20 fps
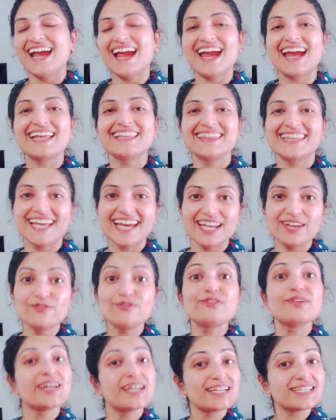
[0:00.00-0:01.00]
एंड देन
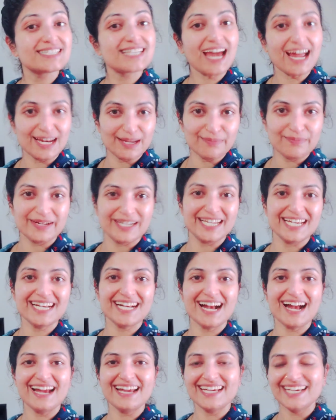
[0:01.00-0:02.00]
फिर सारे बड़े
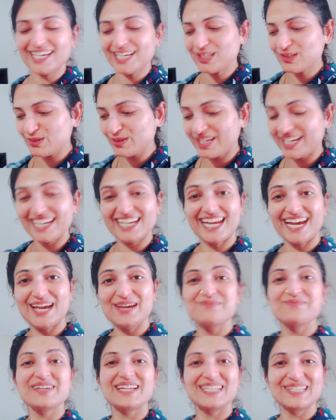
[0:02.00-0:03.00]
खाएंगे तो ये
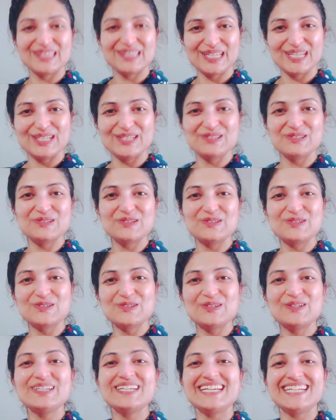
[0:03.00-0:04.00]
रहे मेरे
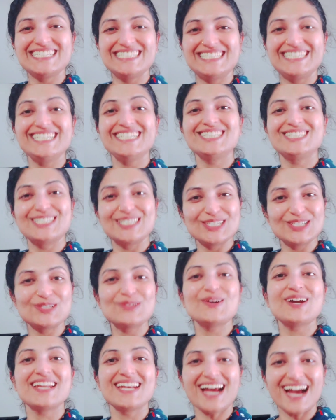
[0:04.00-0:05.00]
तीनों ईशी
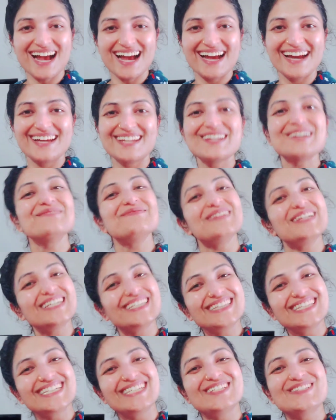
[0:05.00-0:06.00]
त्रिशु एंड आहाना मेरी
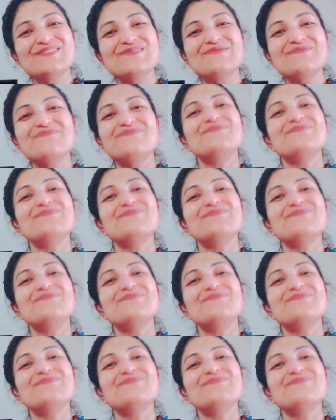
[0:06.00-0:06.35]
तीनों